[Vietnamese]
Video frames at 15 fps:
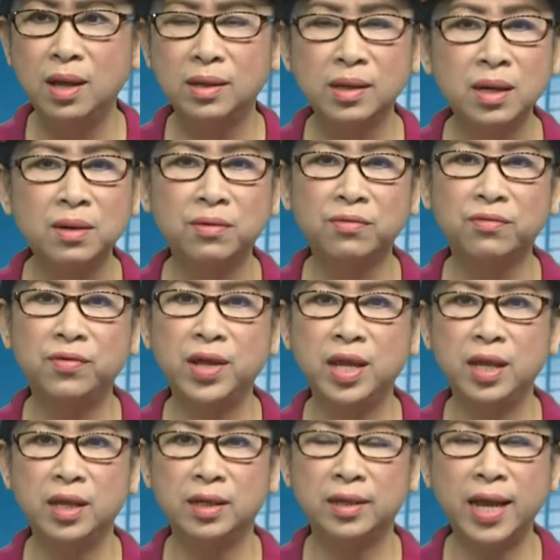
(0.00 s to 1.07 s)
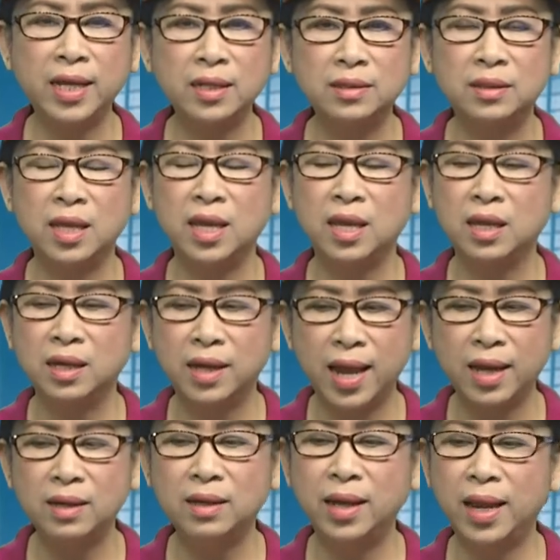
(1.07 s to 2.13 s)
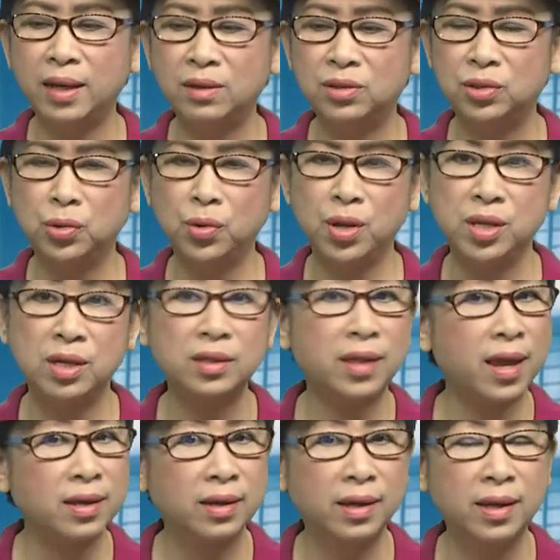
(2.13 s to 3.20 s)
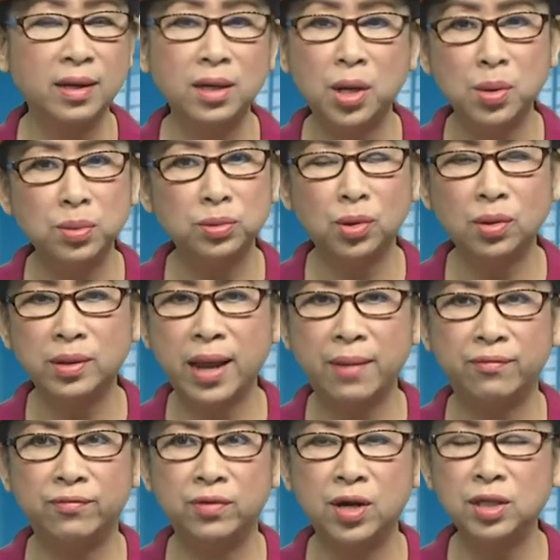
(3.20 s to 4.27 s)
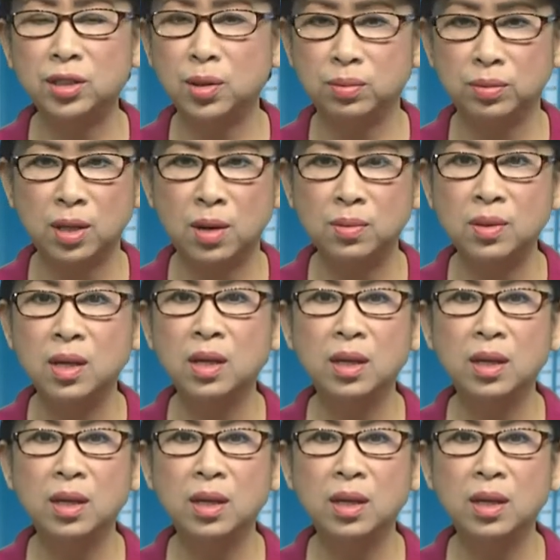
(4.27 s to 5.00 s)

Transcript: đừng vì ganh tị, ghen ghét rồi những thành kiến không tốt đẹp với Tổng thống